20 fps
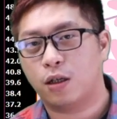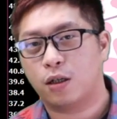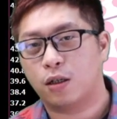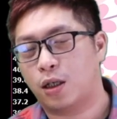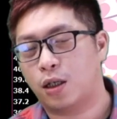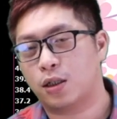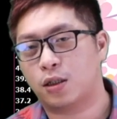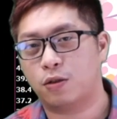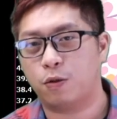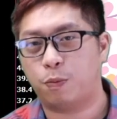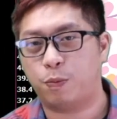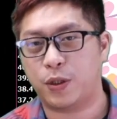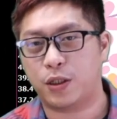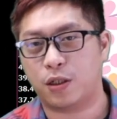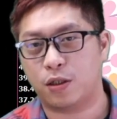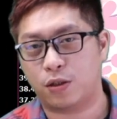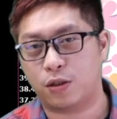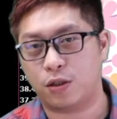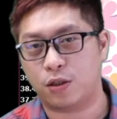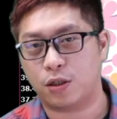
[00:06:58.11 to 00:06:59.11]
那是就变
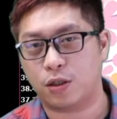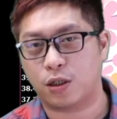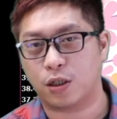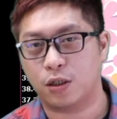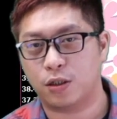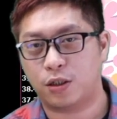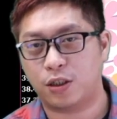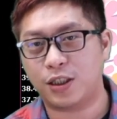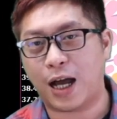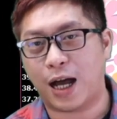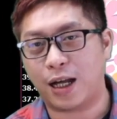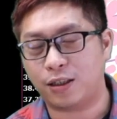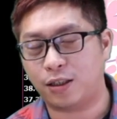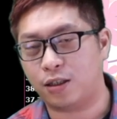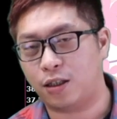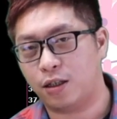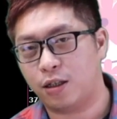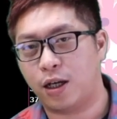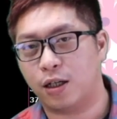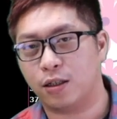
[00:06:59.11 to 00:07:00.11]
成是一个价
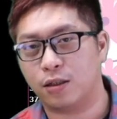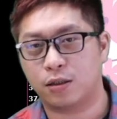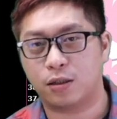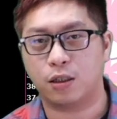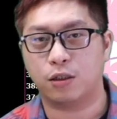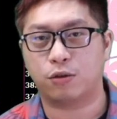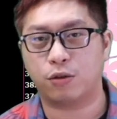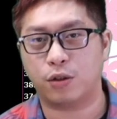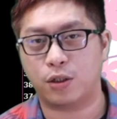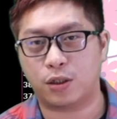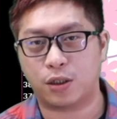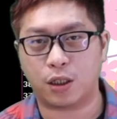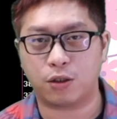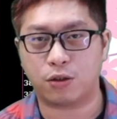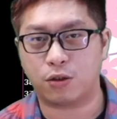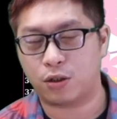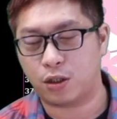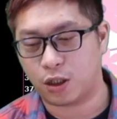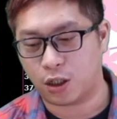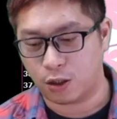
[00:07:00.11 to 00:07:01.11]
跌量增，所以这个
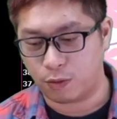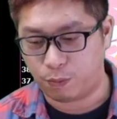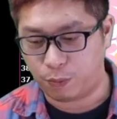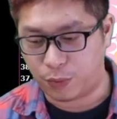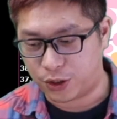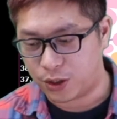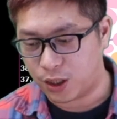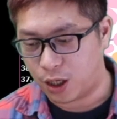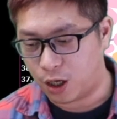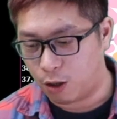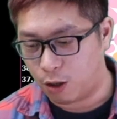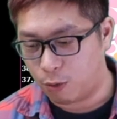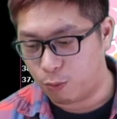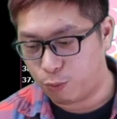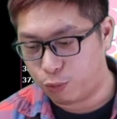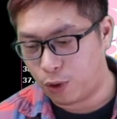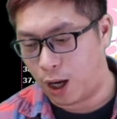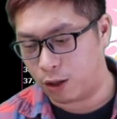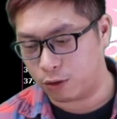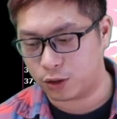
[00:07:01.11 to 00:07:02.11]
就是一个较
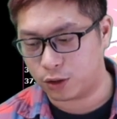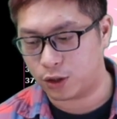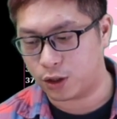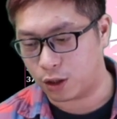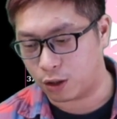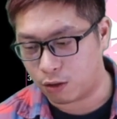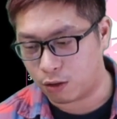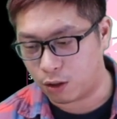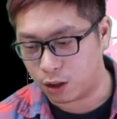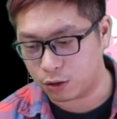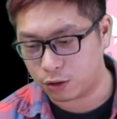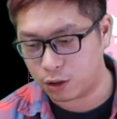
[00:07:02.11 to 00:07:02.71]
不好的情况。